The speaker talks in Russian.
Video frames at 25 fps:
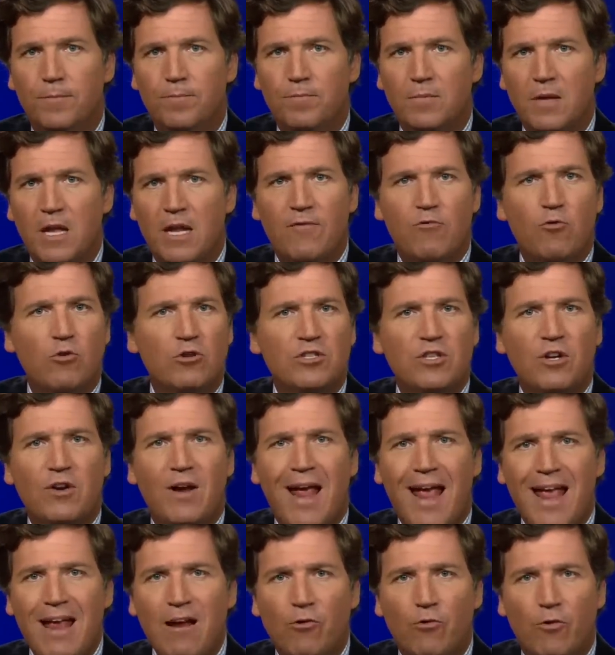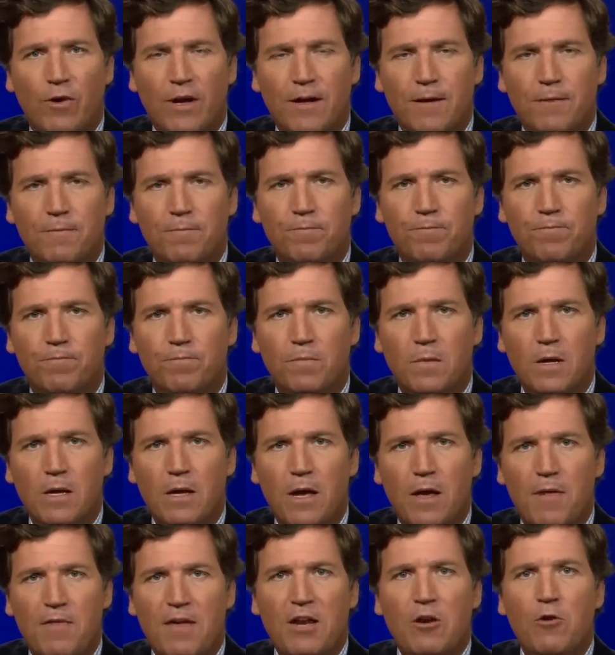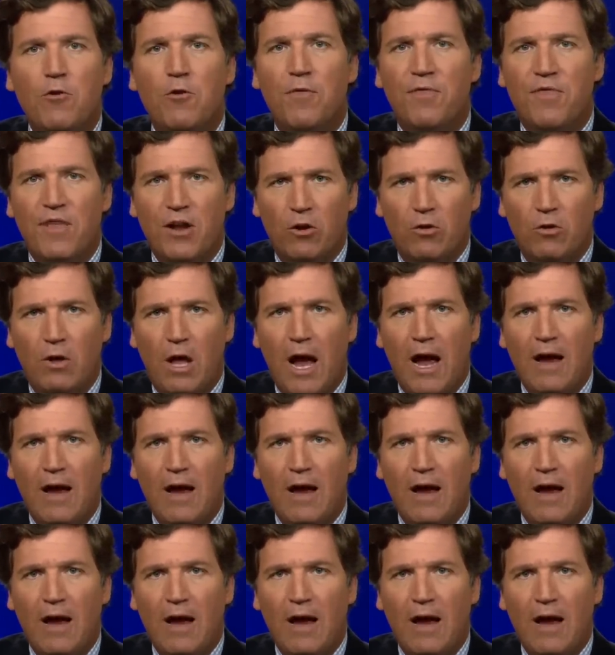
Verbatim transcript: И, конечно же, они злы. Они знают,